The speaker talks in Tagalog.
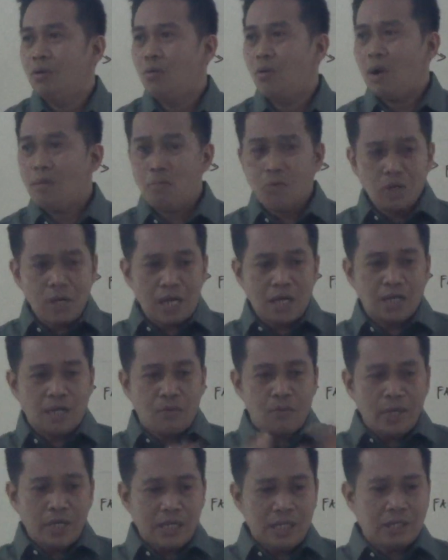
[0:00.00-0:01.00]
Huwag mong
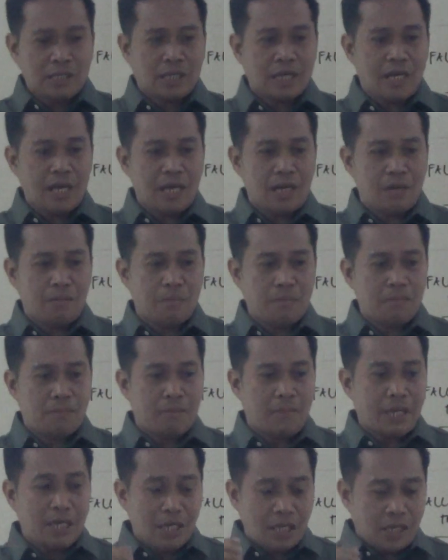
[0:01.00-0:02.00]
gagawing literal,
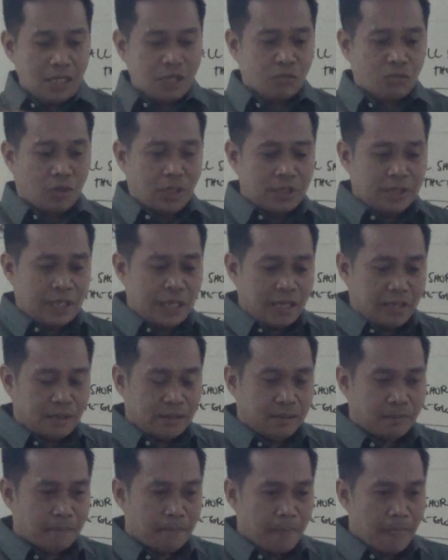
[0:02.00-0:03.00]
malilito ka
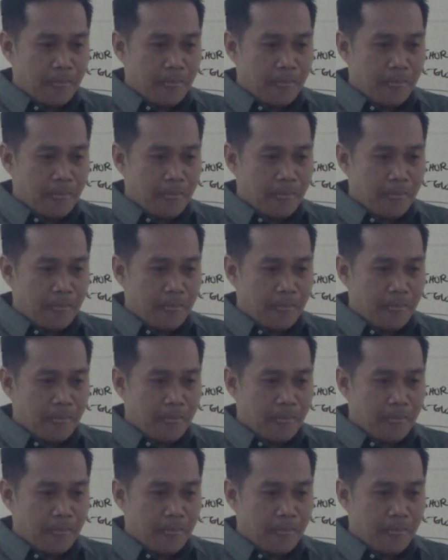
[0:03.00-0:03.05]
dyan.